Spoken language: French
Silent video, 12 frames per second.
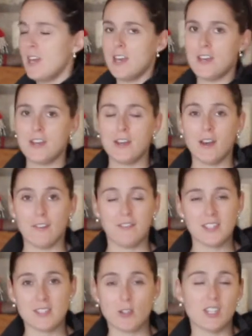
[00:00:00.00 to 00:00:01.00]
Euh, en
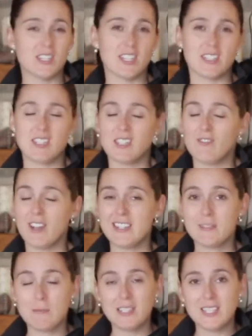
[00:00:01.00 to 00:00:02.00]
fait, c'est un exercice qui va
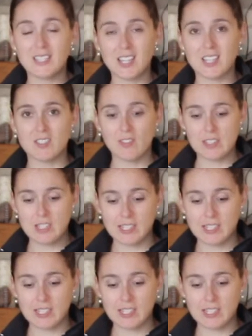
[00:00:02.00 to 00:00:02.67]
cibler tes transverses.